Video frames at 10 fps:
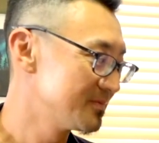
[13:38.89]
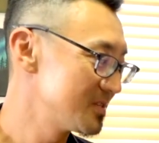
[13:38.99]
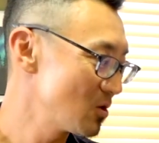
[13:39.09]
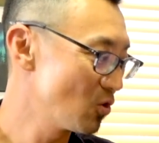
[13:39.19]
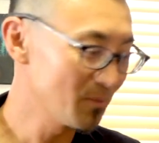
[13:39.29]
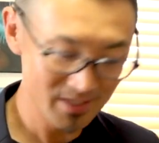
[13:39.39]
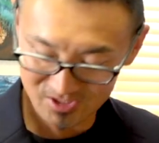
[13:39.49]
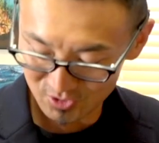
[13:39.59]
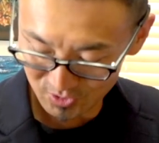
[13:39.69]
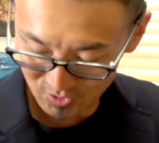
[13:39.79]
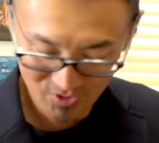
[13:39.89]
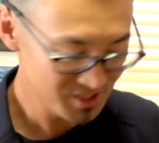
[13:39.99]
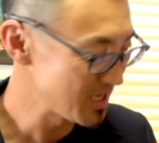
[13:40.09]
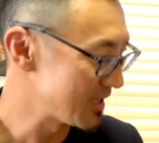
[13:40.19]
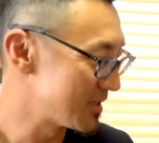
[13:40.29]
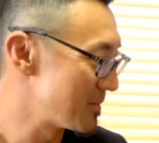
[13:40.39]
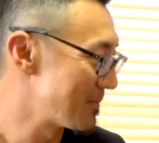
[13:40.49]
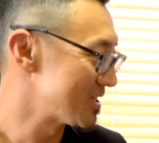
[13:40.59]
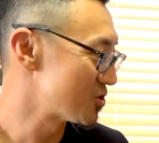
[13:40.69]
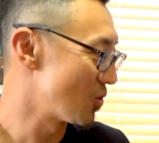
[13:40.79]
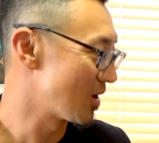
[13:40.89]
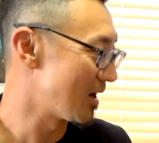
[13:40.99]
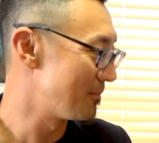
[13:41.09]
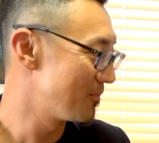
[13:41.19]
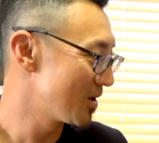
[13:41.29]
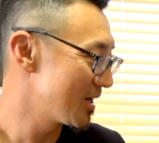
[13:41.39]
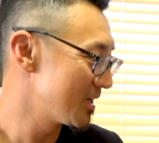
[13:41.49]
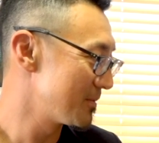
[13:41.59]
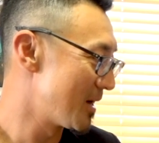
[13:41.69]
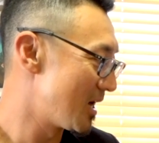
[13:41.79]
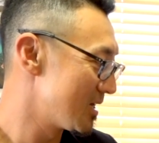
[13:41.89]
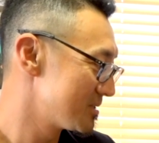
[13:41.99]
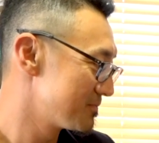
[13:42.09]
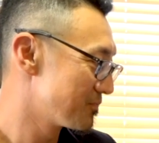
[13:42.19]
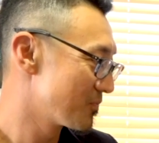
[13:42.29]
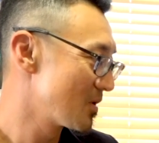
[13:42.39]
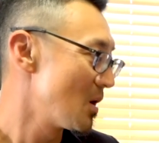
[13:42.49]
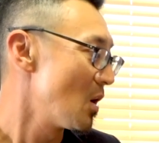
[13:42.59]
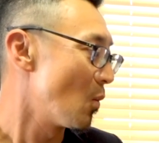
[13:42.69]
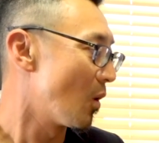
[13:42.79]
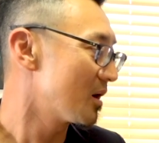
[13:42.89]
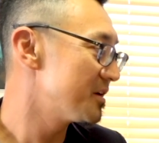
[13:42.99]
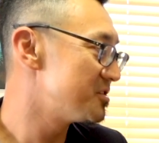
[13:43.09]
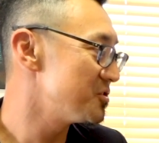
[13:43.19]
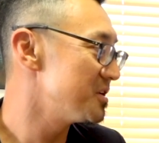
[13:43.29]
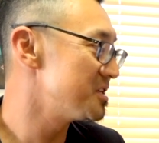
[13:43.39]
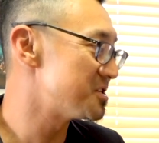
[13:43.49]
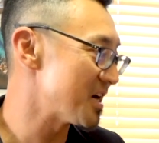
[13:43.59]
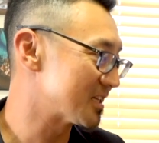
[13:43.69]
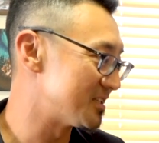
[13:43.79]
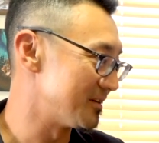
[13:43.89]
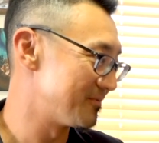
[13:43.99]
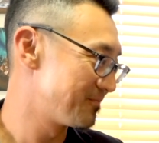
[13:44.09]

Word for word: じゃあここまでちょっと通しでやってみましょうか。もう一回いきます。 What are you doing detective?